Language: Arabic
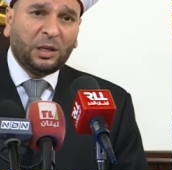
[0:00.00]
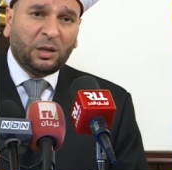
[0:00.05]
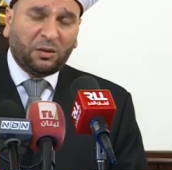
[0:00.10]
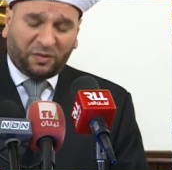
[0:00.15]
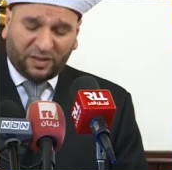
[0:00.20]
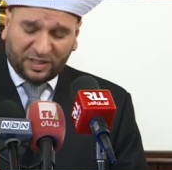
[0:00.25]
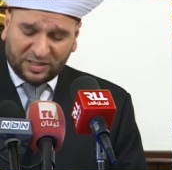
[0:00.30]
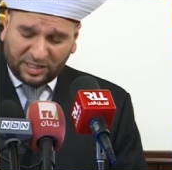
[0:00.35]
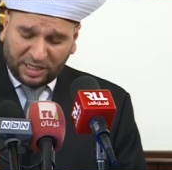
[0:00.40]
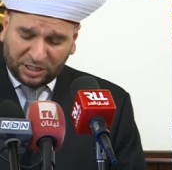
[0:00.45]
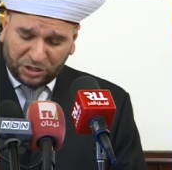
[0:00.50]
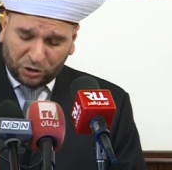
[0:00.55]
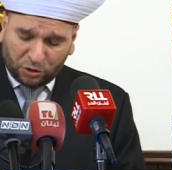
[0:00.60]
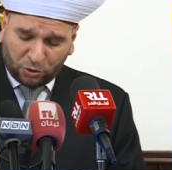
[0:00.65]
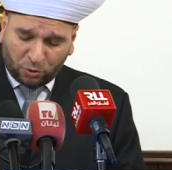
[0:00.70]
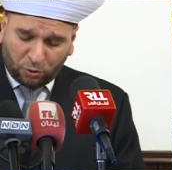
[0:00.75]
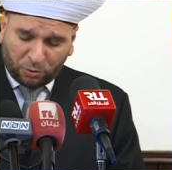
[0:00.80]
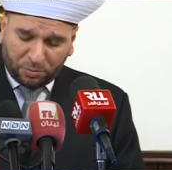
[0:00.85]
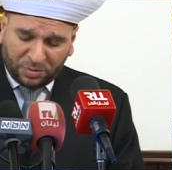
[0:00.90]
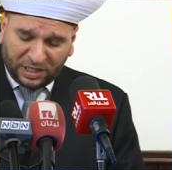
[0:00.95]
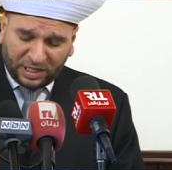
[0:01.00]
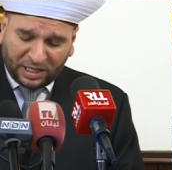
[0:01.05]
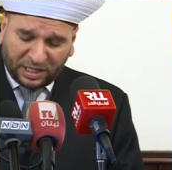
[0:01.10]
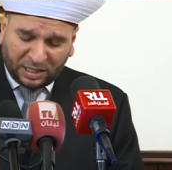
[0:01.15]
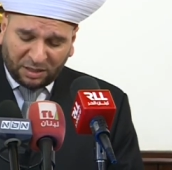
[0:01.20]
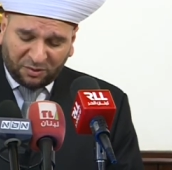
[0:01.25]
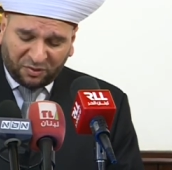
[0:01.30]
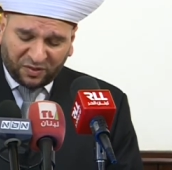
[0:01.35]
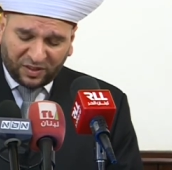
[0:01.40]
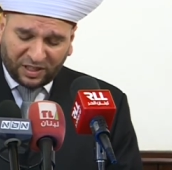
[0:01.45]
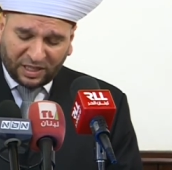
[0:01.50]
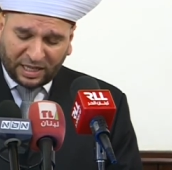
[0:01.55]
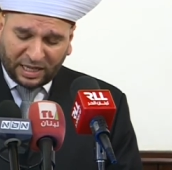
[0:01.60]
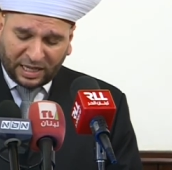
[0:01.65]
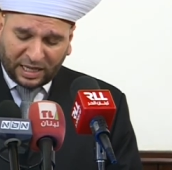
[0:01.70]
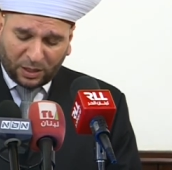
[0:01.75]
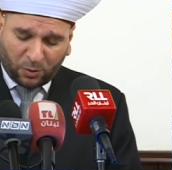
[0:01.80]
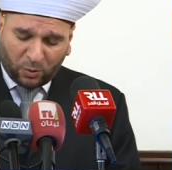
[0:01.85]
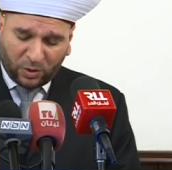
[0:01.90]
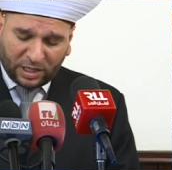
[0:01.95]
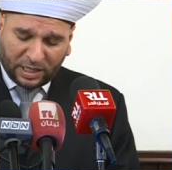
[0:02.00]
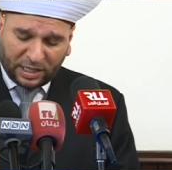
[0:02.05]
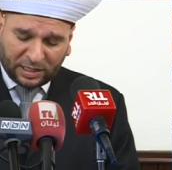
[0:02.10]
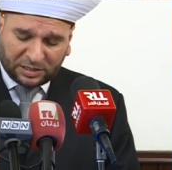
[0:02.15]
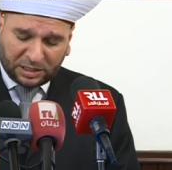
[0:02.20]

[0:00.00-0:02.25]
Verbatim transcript: فزجوا به في هاويه